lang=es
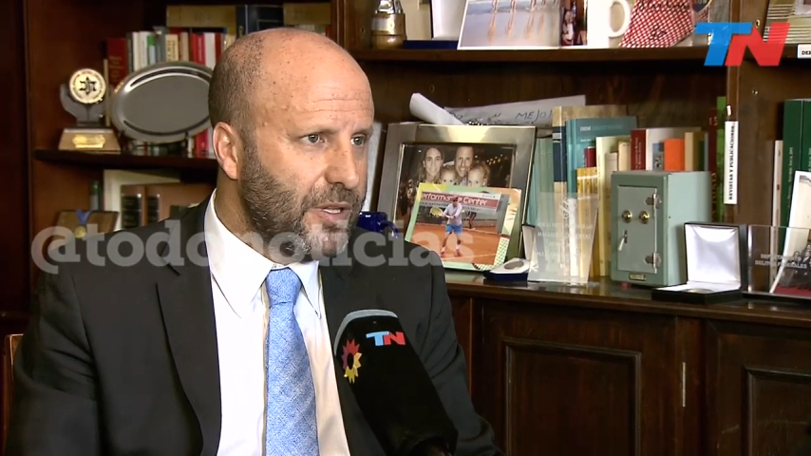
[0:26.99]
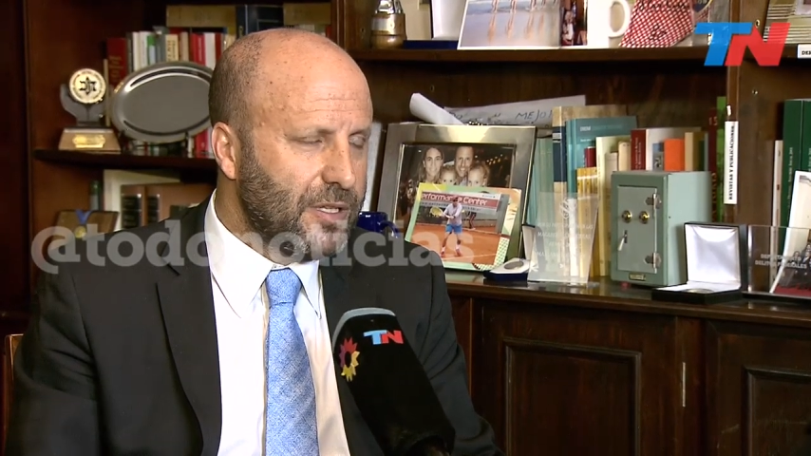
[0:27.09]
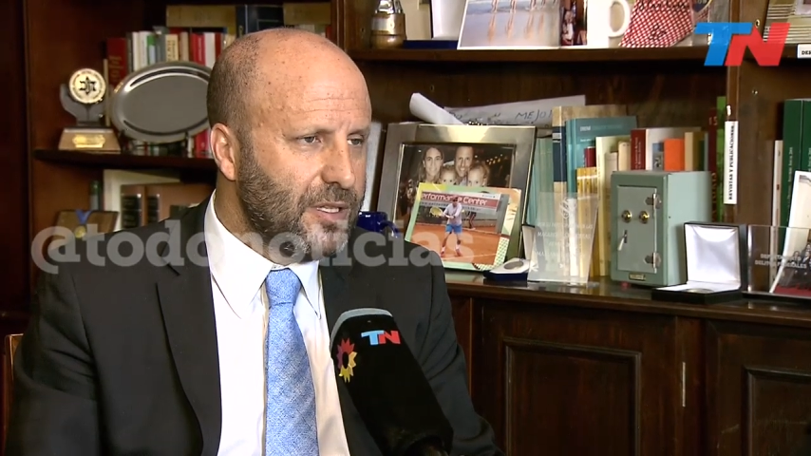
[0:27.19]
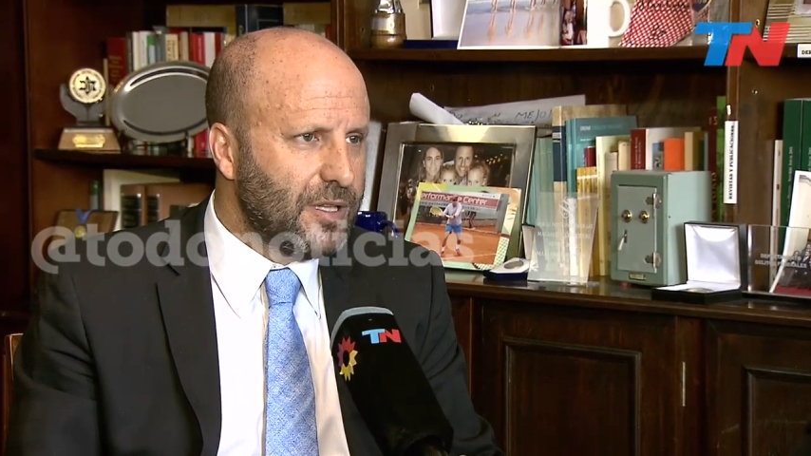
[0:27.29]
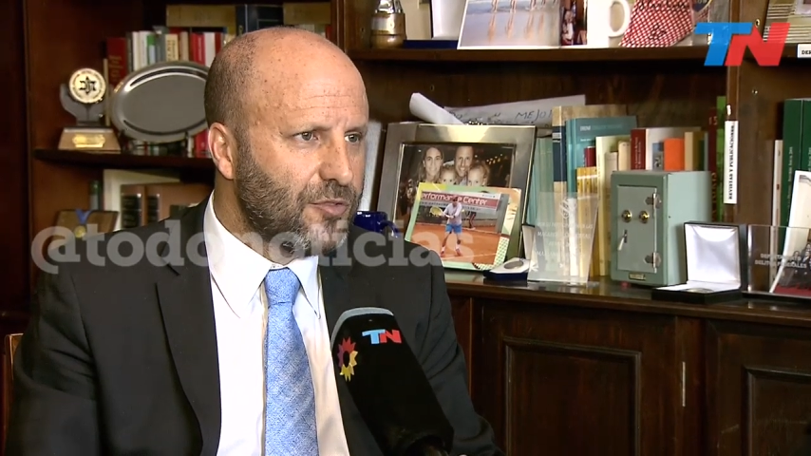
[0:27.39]
hay
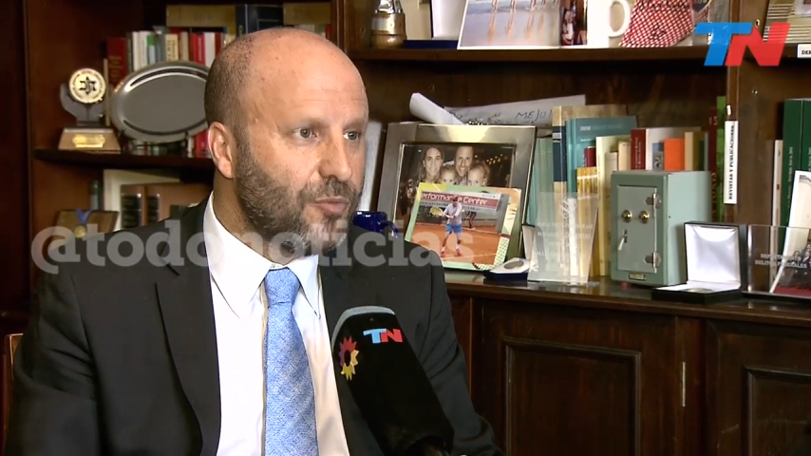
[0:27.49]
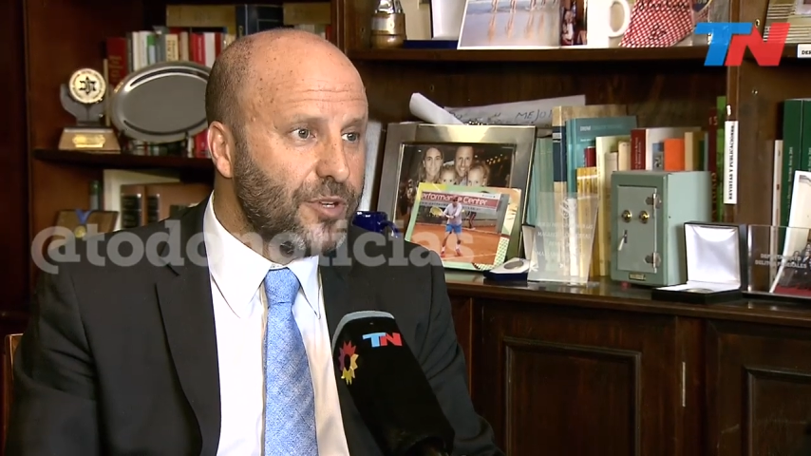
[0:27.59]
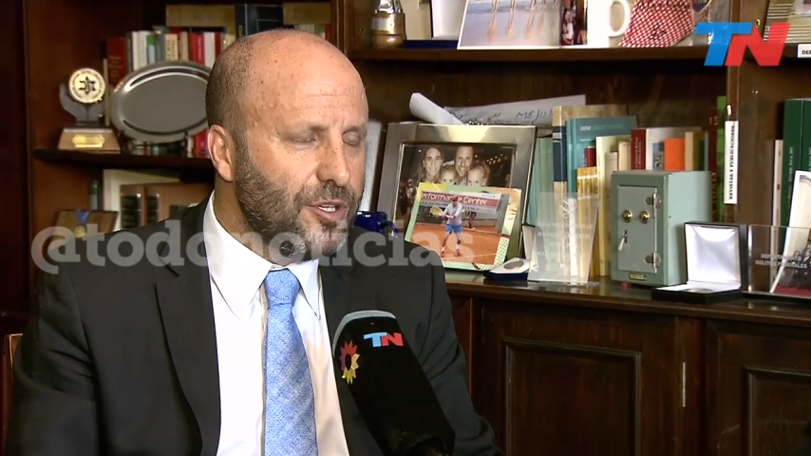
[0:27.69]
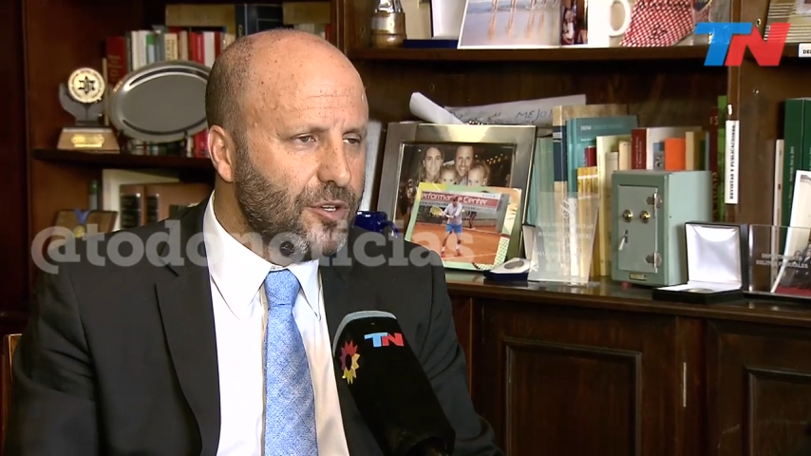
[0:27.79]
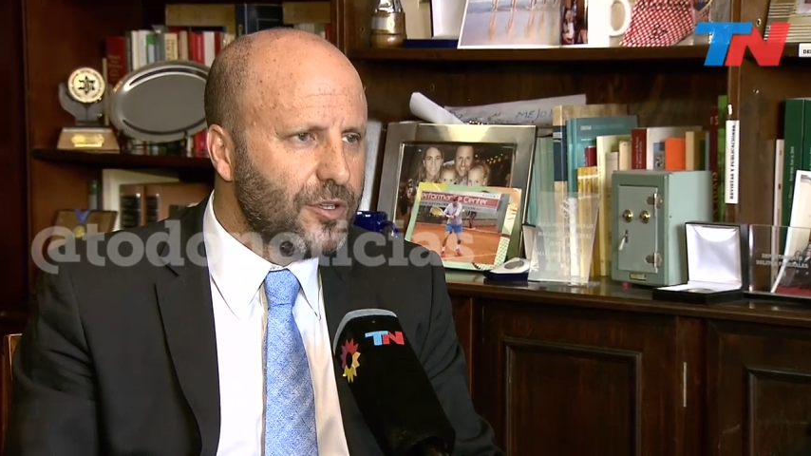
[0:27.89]
distintas
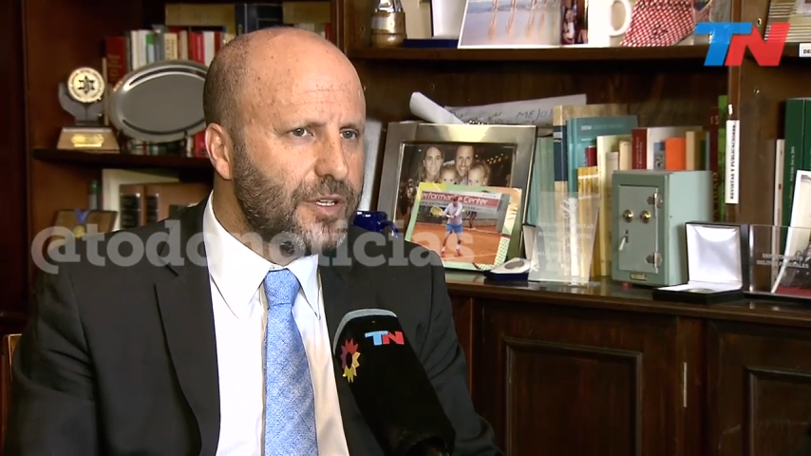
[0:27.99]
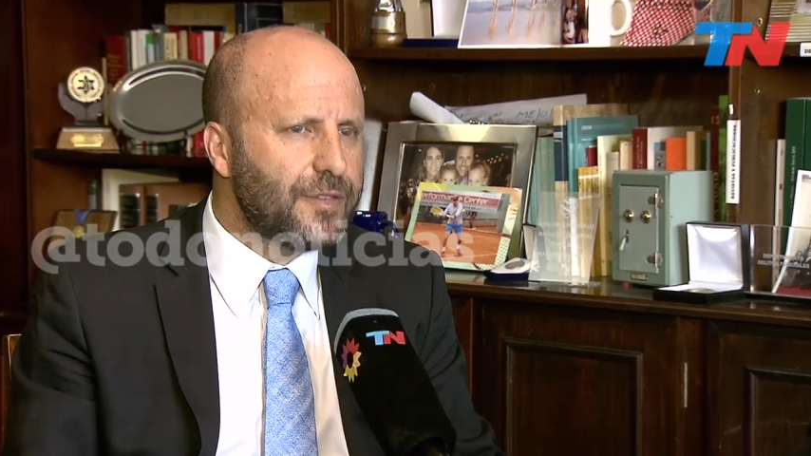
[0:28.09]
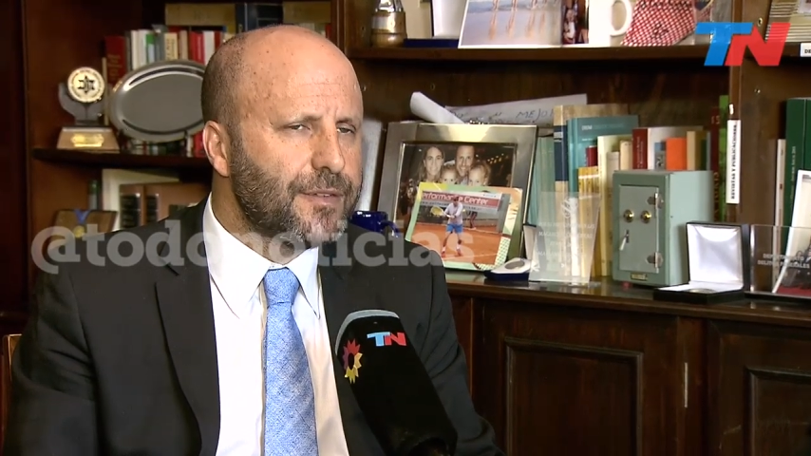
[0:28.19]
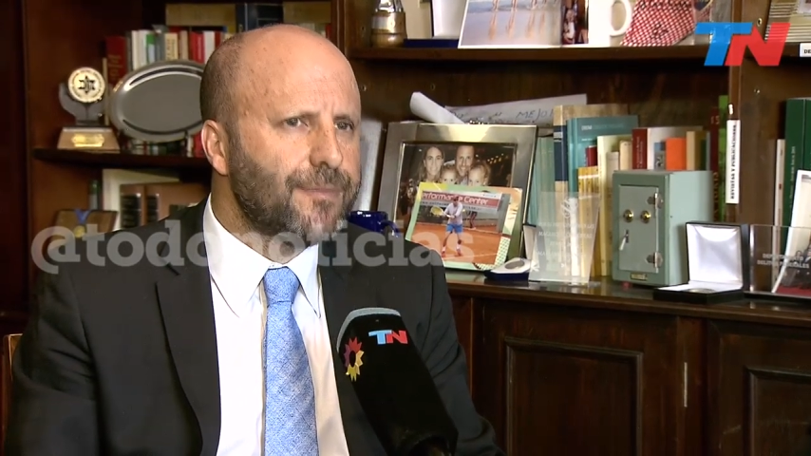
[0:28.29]
opiniones